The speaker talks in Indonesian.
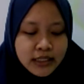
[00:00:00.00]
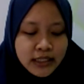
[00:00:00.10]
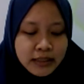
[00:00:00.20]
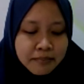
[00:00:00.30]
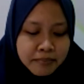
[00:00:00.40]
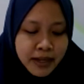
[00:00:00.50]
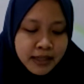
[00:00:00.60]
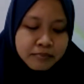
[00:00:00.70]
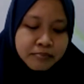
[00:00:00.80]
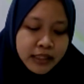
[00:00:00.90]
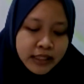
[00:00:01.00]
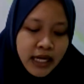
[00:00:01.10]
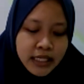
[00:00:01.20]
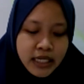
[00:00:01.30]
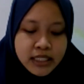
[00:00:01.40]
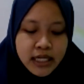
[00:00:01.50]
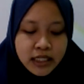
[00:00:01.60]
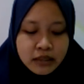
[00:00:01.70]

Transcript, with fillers: tempat bertanya jika